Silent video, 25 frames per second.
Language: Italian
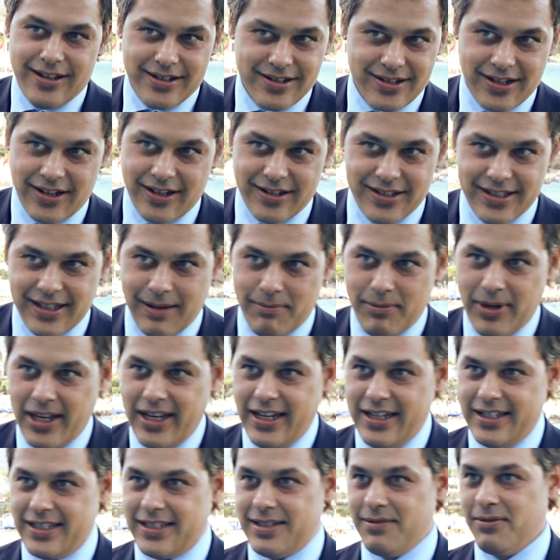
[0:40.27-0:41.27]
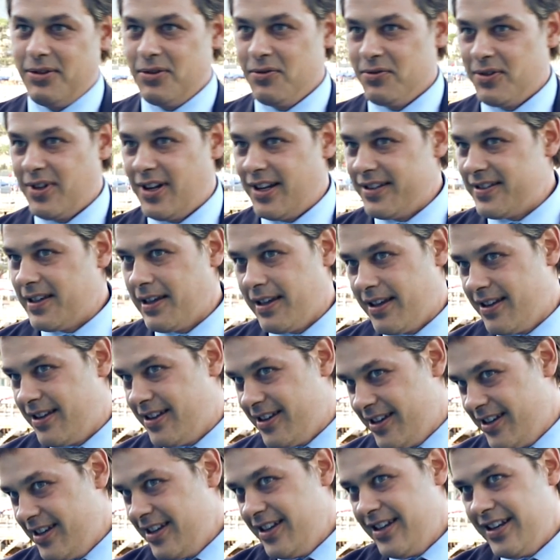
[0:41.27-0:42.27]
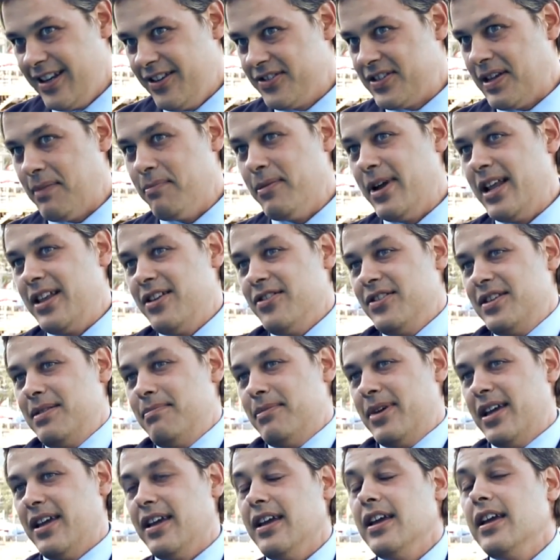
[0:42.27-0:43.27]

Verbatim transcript: cioè, sa benissimo, è inutile se lo sa meglio di me,